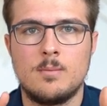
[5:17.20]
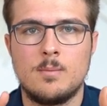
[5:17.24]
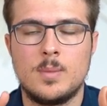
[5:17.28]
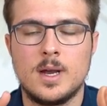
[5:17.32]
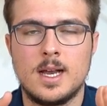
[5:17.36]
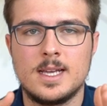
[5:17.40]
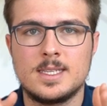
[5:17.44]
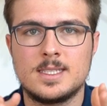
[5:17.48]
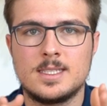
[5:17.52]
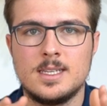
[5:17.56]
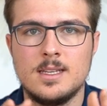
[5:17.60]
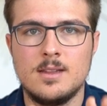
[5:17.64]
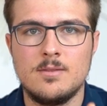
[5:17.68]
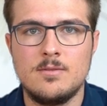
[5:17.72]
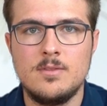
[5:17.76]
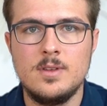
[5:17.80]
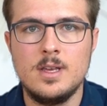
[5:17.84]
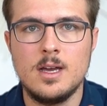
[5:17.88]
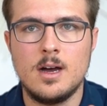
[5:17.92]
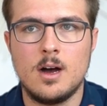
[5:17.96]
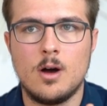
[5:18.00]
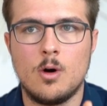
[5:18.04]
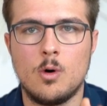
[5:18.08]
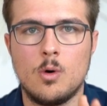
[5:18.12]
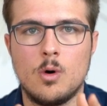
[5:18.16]
berechnen
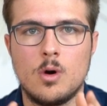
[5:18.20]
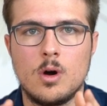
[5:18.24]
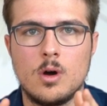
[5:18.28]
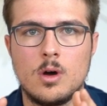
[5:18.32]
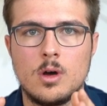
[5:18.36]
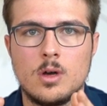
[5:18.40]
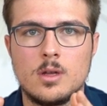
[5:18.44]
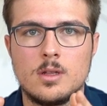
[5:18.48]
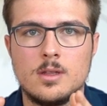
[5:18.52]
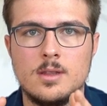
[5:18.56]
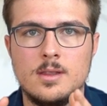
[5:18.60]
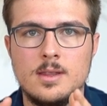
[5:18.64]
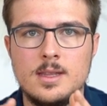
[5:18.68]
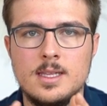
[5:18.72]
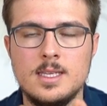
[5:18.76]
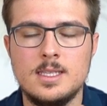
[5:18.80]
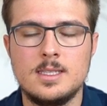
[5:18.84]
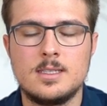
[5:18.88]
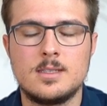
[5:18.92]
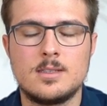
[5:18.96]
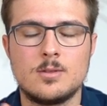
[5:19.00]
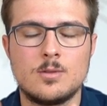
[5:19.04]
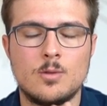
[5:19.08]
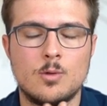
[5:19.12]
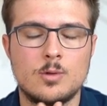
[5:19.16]
wir auch
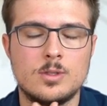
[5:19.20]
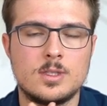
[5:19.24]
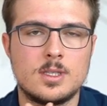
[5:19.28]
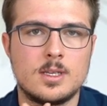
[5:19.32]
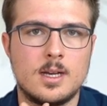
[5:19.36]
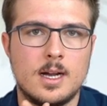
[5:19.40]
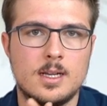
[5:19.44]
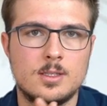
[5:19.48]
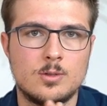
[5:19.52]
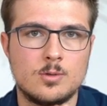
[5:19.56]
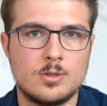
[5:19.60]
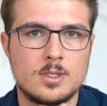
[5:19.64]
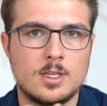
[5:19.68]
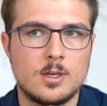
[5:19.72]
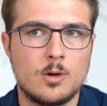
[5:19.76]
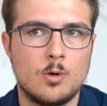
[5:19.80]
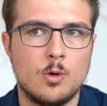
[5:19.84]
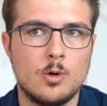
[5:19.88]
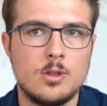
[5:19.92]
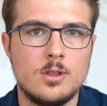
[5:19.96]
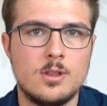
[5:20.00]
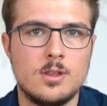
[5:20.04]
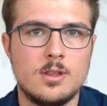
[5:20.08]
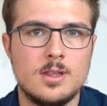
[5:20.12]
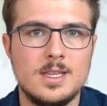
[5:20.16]
nicht unser, also unseren
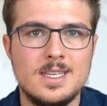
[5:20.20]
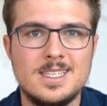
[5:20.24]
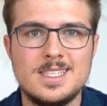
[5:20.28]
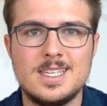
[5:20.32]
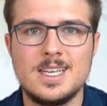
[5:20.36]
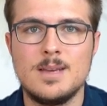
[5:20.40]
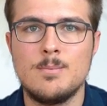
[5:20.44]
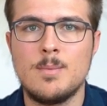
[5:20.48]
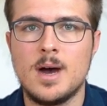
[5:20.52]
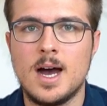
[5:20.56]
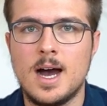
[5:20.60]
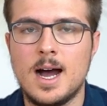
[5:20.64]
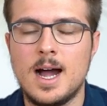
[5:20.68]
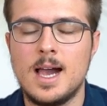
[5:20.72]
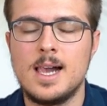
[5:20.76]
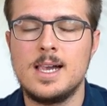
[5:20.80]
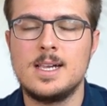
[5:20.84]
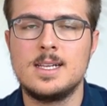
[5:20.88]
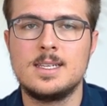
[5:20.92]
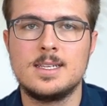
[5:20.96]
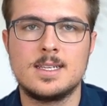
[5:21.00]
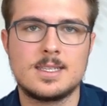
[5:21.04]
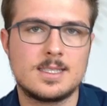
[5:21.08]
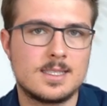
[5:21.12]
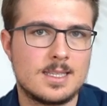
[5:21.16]
Kunden nicht immer
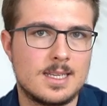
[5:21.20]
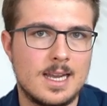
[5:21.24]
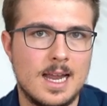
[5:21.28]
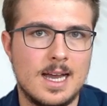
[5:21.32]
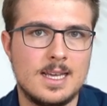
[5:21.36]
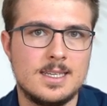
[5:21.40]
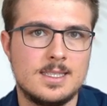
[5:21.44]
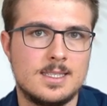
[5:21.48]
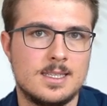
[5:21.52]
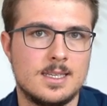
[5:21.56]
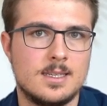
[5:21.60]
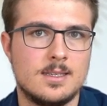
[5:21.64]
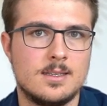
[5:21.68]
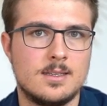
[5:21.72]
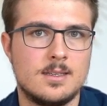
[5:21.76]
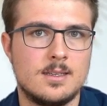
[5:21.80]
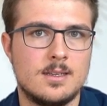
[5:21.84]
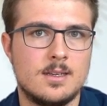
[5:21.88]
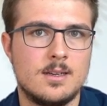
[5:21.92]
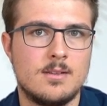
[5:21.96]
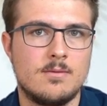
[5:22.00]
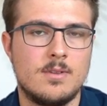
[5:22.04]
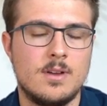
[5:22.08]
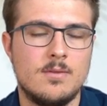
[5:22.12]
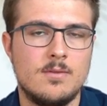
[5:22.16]
allen das Gleiche
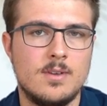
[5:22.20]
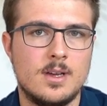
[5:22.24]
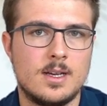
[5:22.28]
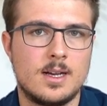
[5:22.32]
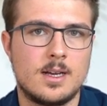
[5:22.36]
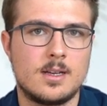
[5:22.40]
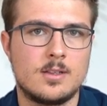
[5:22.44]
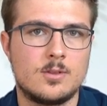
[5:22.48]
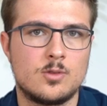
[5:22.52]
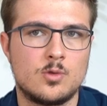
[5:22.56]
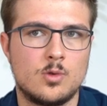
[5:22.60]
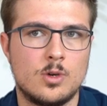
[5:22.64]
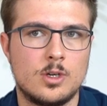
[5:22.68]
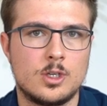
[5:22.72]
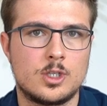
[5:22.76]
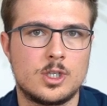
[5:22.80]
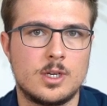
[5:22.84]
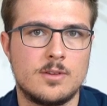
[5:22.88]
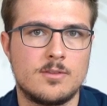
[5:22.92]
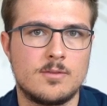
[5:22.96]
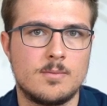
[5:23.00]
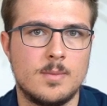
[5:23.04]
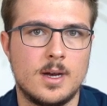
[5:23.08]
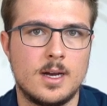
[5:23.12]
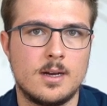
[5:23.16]
wenn wir
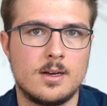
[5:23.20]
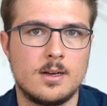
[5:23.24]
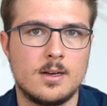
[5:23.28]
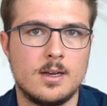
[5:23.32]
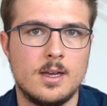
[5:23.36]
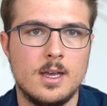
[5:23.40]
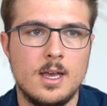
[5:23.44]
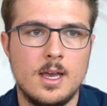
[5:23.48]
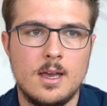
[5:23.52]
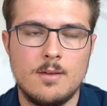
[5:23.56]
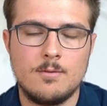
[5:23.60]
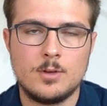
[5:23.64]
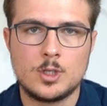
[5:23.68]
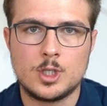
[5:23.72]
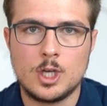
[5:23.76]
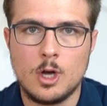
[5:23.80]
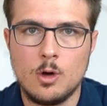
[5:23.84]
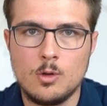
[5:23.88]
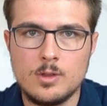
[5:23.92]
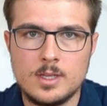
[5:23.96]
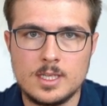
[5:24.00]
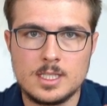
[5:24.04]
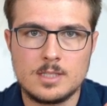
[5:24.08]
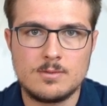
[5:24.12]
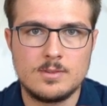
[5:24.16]
Agenturgeschäft machen. Wir
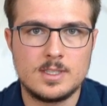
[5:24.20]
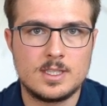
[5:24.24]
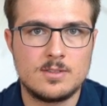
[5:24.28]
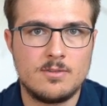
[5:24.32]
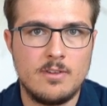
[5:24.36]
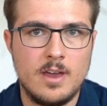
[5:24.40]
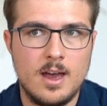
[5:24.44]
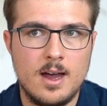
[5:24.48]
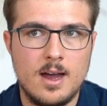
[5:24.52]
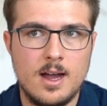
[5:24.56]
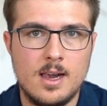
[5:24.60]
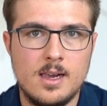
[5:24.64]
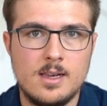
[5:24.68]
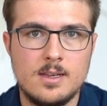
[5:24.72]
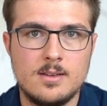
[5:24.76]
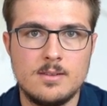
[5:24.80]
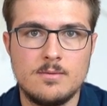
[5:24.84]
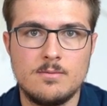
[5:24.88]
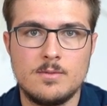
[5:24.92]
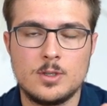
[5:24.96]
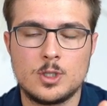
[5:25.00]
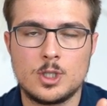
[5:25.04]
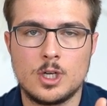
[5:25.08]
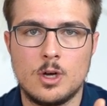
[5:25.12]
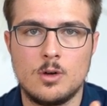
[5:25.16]
schauen, dass wir es fair
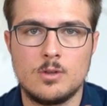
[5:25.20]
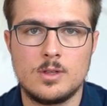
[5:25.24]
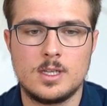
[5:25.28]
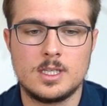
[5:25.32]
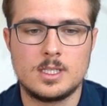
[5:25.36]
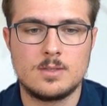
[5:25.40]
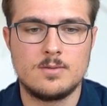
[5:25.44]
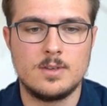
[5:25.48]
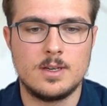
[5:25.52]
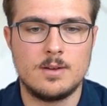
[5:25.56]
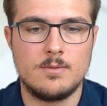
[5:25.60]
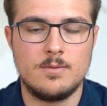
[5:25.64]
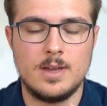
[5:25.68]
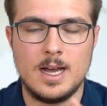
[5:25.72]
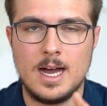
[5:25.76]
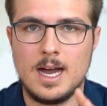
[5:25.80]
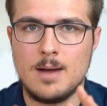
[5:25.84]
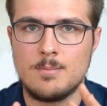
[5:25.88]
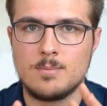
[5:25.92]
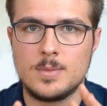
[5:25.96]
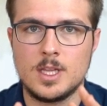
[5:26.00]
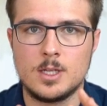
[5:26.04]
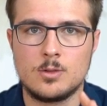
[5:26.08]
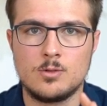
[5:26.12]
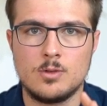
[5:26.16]
halten, wir schauen, dass wir, wir
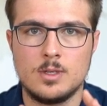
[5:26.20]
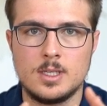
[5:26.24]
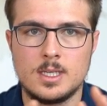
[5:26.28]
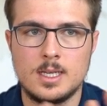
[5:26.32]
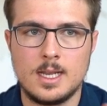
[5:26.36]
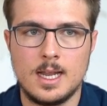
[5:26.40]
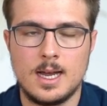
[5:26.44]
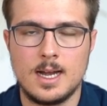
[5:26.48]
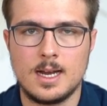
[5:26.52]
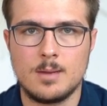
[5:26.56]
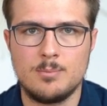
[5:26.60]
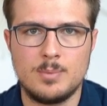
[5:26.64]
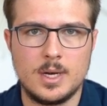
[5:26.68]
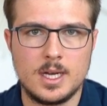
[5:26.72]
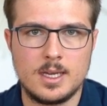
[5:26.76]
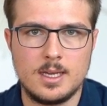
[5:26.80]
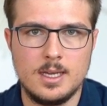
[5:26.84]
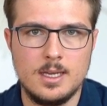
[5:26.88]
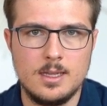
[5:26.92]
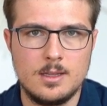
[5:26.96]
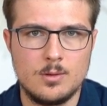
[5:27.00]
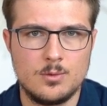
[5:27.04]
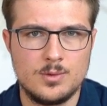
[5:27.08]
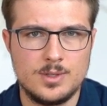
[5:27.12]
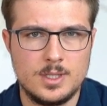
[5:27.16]
haben natürlich klare
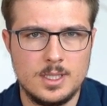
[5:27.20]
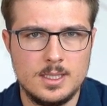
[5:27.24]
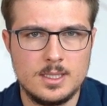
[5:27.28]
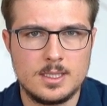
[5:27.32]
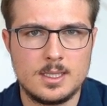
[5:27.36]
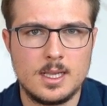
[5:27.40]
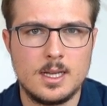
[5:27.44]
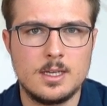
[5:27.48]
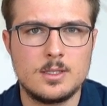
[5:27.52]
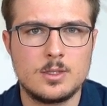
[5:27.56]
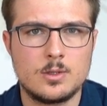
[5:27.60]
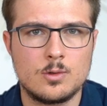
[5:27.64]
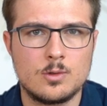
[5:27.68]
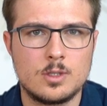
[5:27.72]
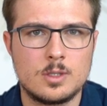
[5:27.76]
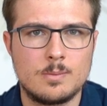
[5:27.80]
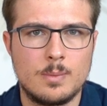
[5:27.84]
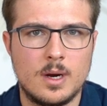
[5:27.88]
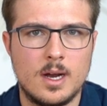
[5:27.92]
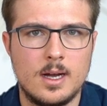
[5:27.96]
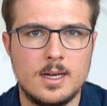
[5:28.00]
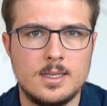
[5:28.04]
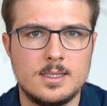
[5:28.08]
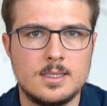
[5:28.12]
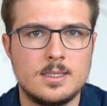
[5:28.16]
Pakete und
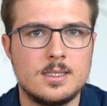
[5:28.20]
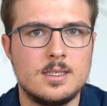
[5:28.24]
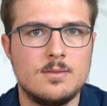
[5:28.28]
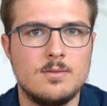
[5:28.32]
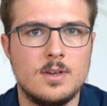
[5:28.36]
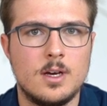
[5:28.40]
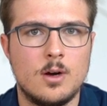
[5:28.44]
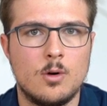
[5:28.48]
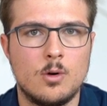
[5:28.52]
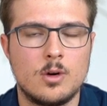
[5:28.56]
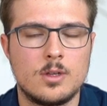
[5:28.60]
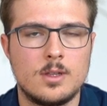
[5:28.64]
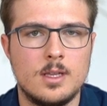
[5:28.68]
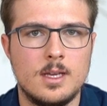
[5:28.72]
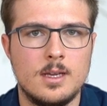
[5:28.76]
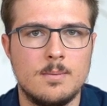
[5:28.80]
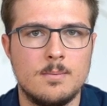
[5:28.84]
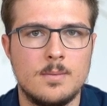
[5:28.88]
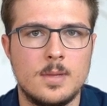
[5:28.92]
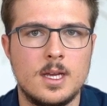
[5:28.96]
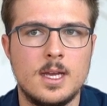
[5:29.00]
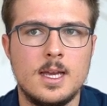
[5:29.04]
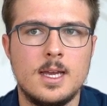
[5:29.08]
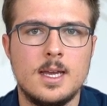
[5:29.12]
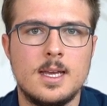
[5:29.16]
Dienstleistungspreise, die wir auch
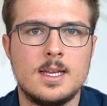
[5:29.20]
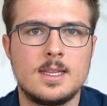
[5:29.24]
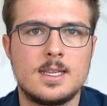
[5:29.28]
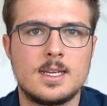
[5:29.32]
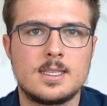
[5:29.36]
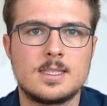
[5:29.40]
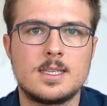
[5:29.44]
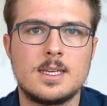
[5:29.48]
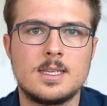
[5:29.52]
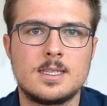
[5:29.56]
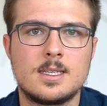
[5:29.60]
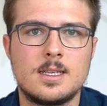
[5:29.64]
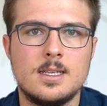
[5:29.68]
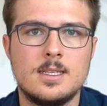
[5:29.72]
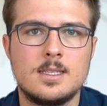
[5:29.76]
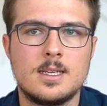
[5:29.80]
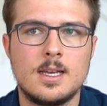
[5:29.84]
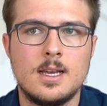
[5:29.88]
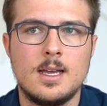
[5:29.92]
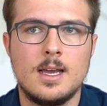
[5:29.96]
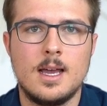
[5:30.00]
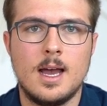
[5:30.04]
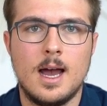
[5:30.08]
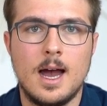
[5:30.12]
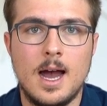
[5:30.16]
nehmen, tatsächlich.
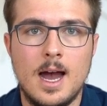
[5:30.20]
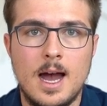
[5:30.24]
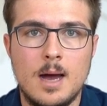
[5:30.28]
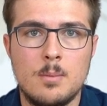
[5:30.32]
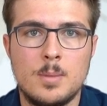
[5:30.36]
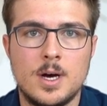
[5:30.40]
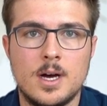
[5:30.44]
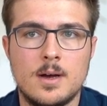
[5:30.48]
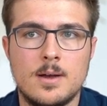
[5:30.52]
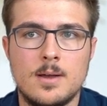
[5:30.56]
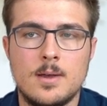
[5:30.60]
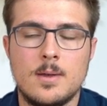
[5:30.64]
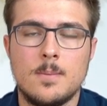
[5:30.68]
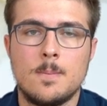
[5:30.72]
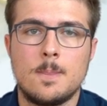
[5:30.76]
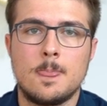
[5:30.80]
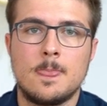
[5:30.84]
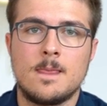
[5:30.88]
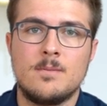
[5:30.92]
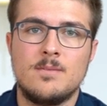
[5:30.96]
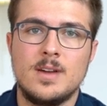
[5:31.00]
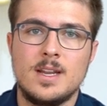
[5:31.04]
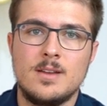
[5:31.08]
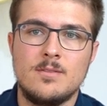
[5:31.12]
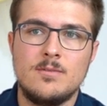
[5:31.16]
Aber
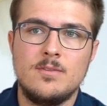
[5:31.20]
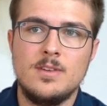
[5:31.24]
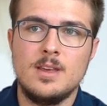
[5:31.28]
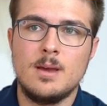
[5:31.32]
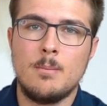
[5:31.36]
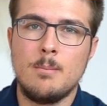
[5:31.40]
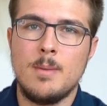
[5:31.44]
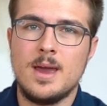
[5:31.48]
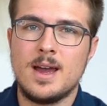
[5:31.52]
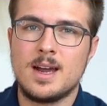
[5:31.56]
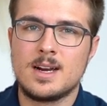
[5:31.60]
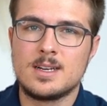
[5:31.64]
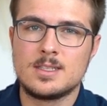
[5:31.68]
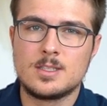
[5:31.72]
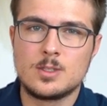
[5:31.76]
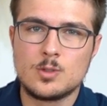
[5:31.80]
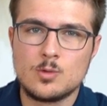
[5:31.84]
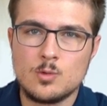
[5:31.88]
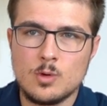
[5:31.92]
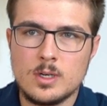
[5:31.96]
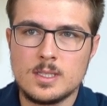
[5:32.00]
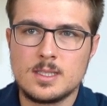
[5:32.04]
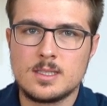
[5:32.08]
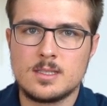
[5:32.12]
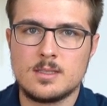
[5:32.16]
wenn wir mehr
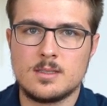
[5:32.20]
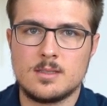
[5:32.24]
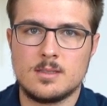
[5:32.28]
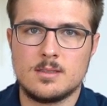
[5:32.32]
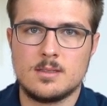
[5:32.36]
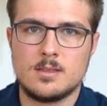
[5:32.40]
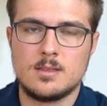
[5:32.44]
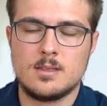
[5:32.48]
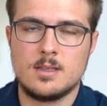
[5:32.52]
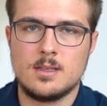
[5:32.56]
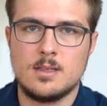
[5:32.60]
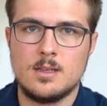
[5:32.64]
Ressourcen,